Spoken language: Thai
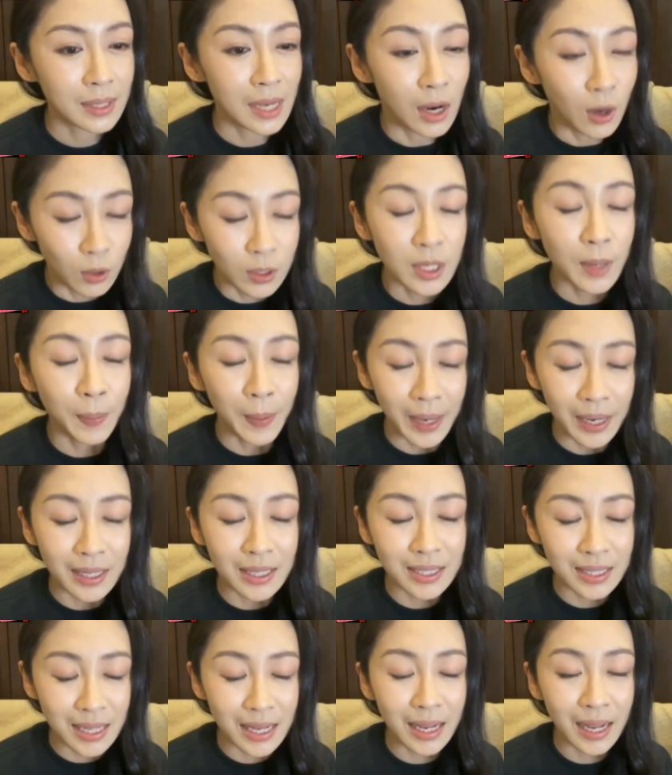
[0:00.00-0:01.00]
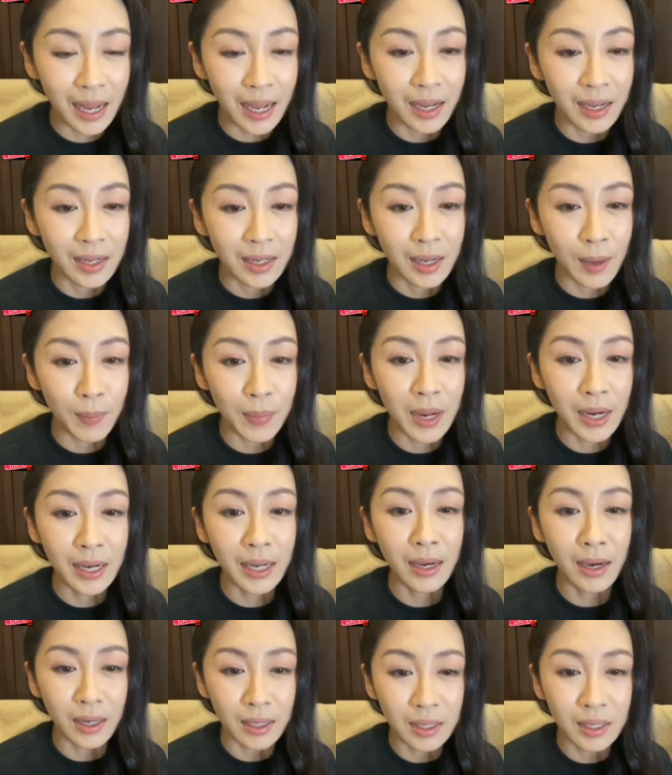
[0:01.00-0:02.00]
ฉันรู้สึกผิดจริงๆค่ะกับเรื่อง
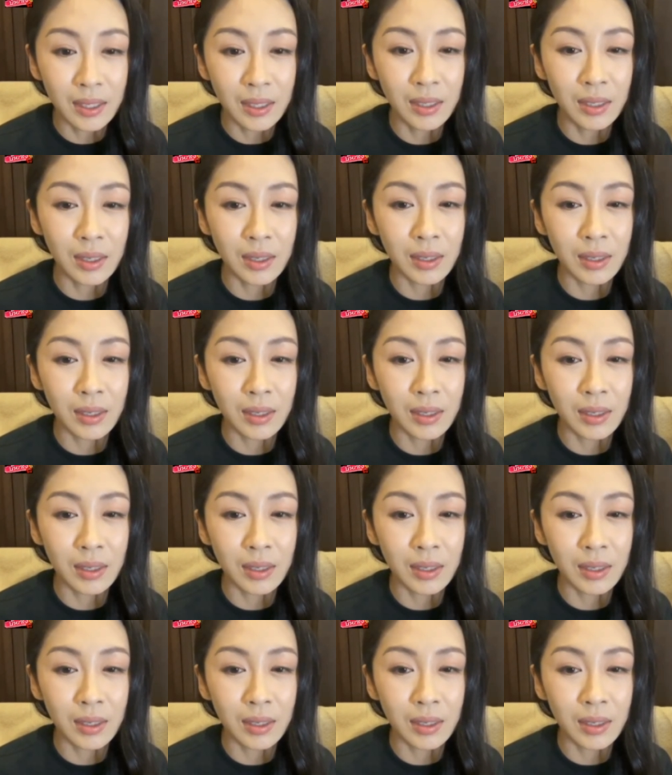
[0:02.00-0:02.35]
ที่เกิดขึ้น